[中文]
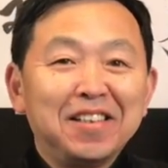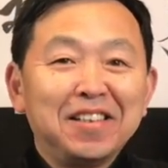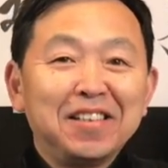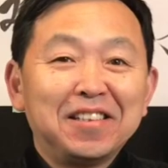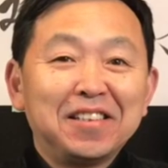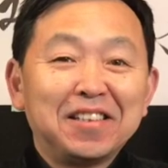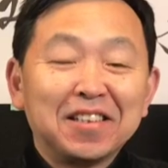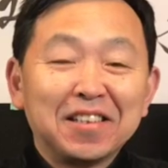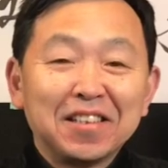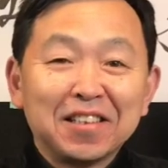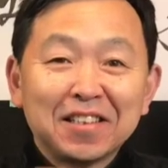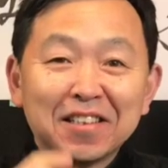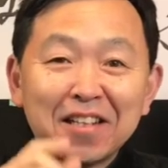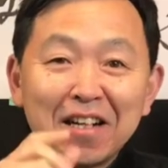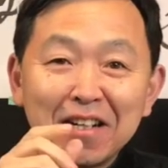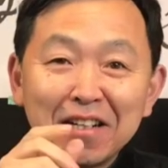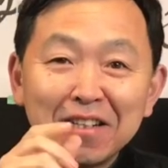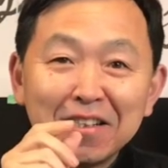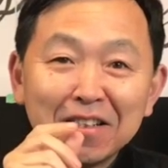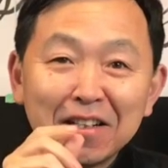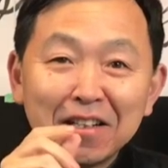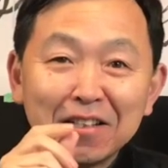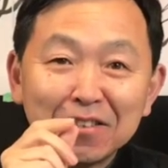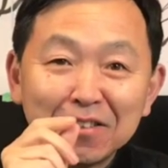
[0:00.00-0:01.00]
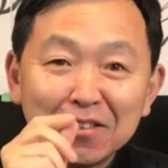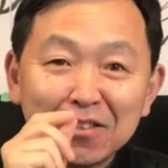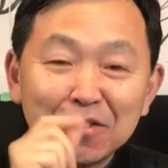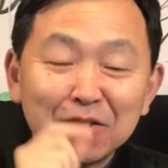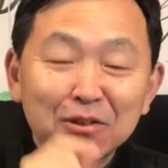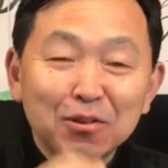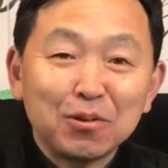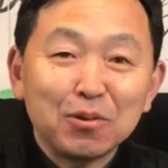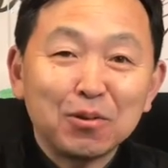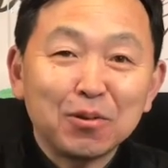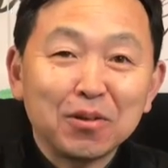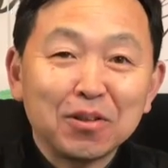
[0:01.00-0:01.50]
这个刚刚
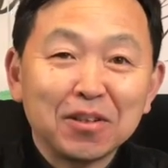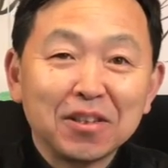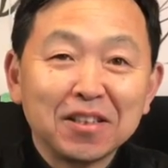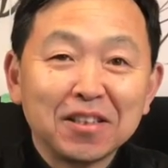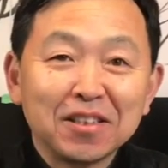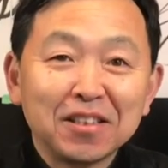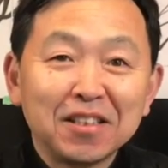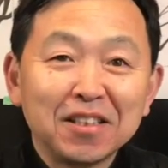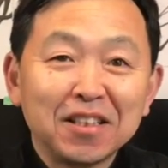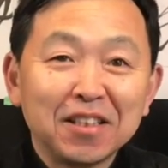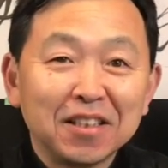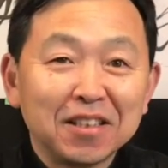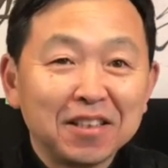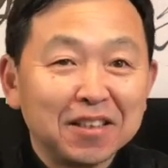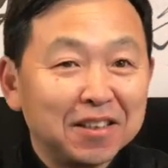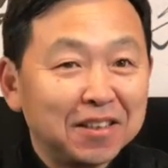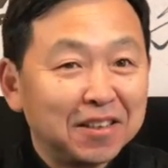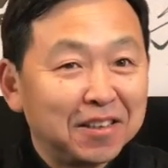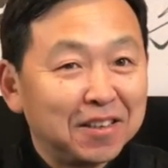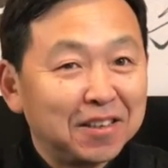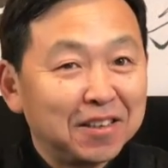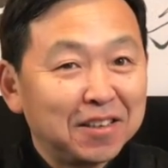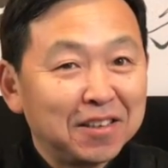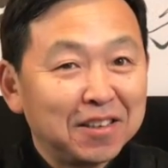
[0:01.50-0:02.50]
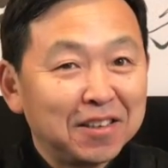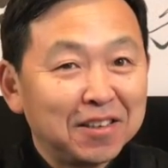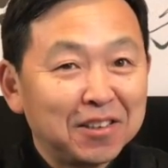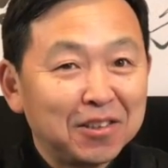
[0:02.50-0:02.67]
制作的这个，